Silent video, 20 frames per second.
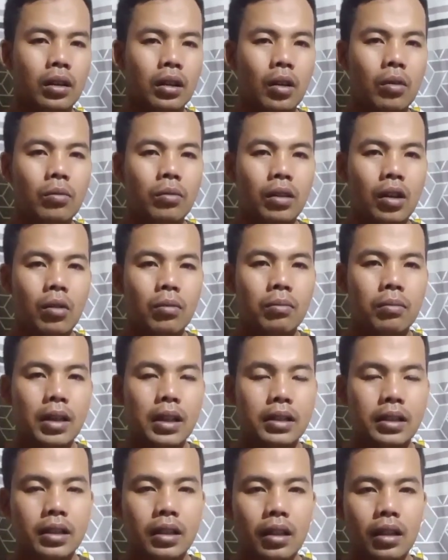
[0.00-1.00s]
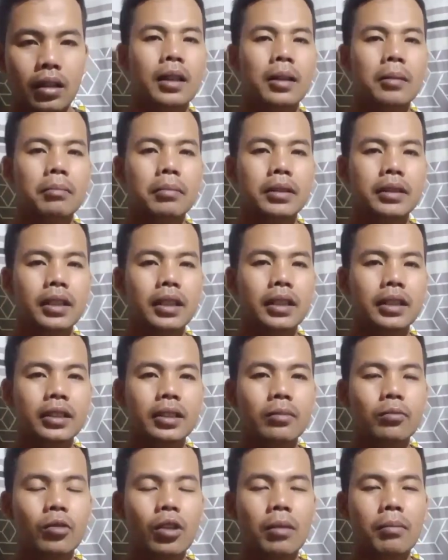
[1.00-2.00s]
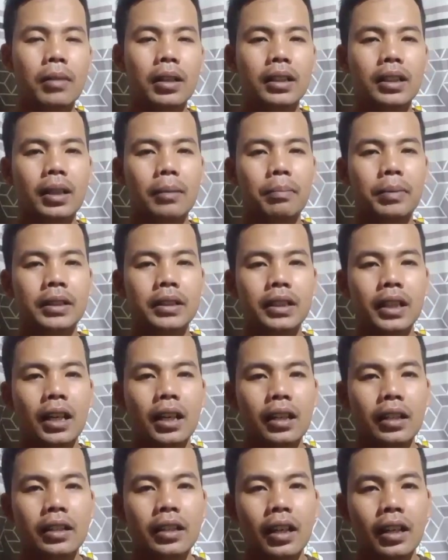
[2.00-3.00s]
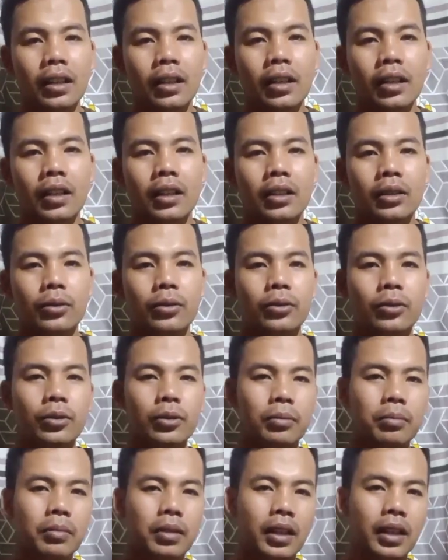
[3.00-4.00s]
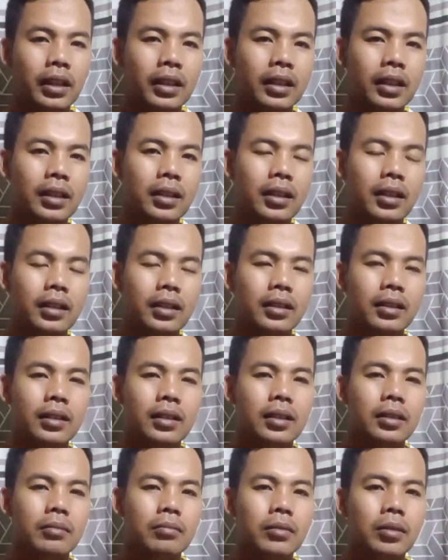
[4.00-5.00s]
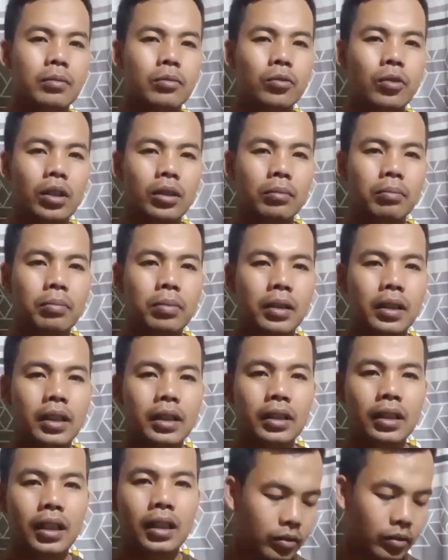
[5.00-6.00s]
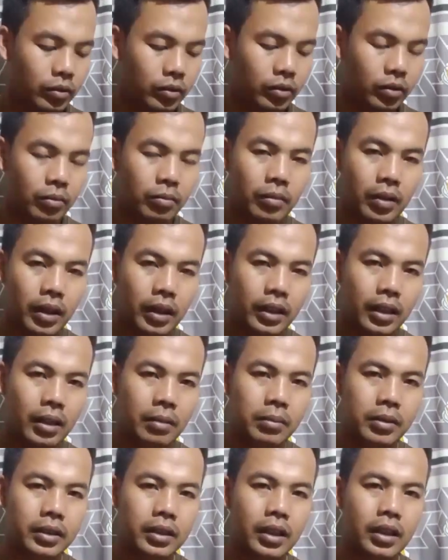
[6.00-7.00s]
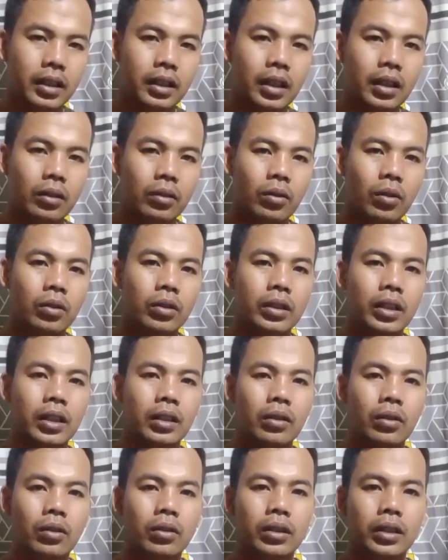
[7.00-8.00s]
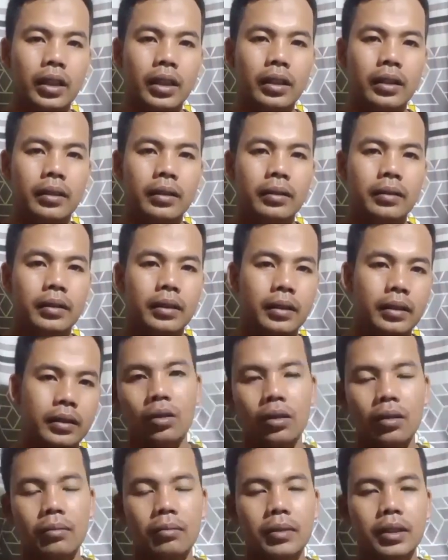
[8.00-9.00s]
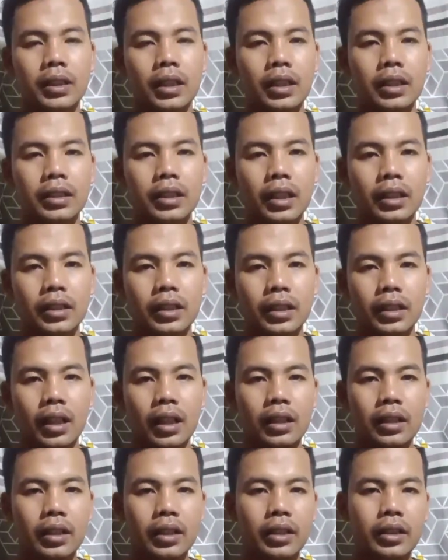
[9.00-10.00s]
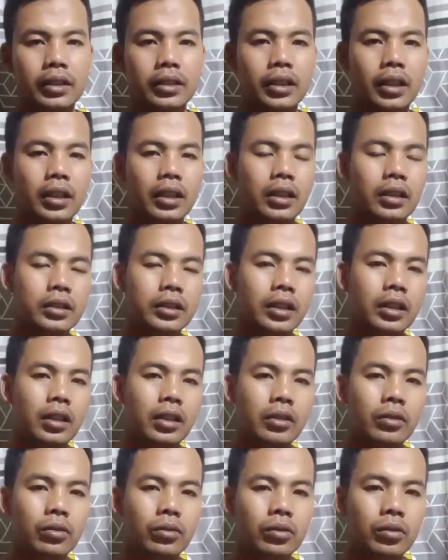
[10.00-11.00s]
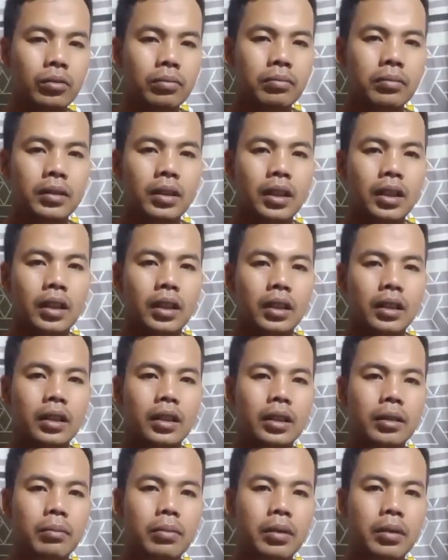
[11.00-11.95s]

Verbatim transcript: kaum-kaum buzzer, menjadi sebuah mata pencaharian untuk mereka membuat berita, untuk mereka menjadikan konten-konten. Bisa disaksikan di channel-channel YouTube, di